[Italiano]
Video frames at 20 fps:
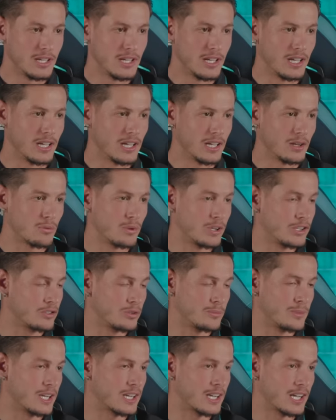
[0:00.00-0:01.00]
Eh,
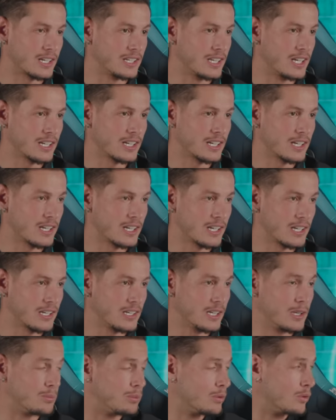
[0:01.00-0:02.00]
questo mi accade anche
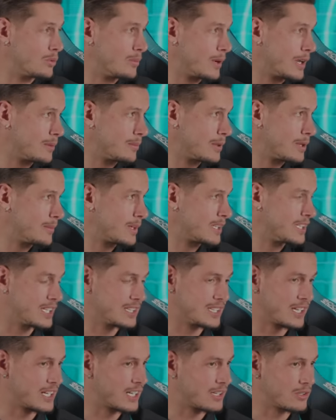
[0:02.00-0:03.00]
nel pullman prima di
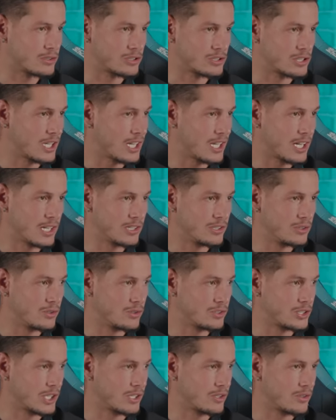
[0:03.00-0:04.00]
andare allo
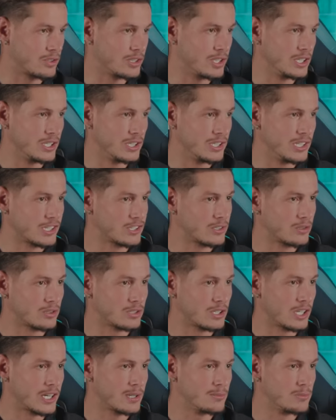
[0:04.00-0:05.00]
stadio, cerco di, di
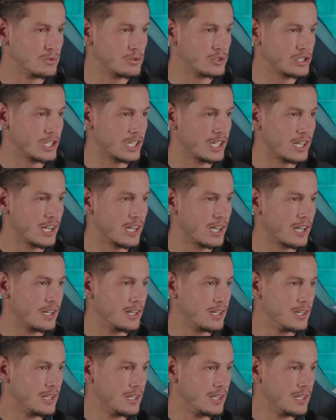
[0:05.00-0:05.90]
ascoltare musica